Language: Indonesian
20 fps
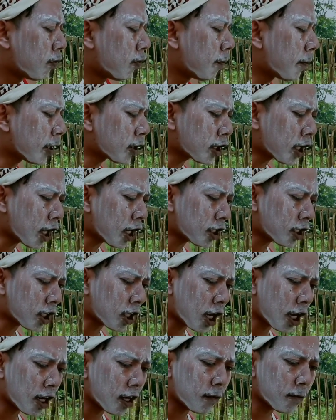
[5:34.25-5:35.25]
Umpat rai
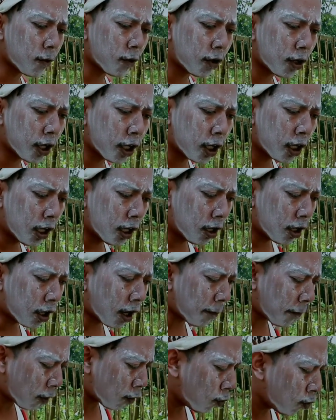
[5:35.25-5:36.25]
serayan boleh.
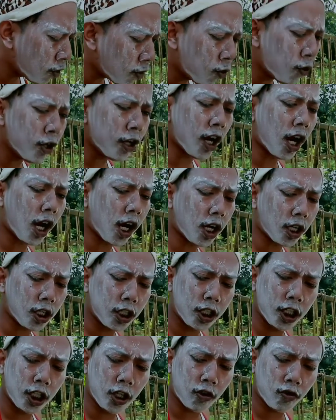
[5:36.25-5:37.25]
Kan bagun gue
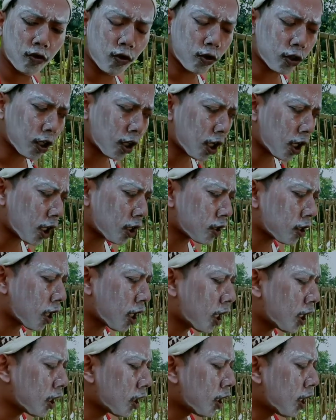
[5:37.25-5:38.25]
ngari ya ku
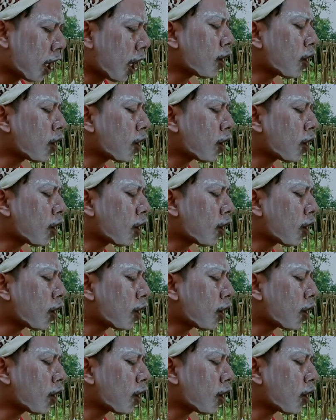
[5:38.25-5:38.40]
telasan.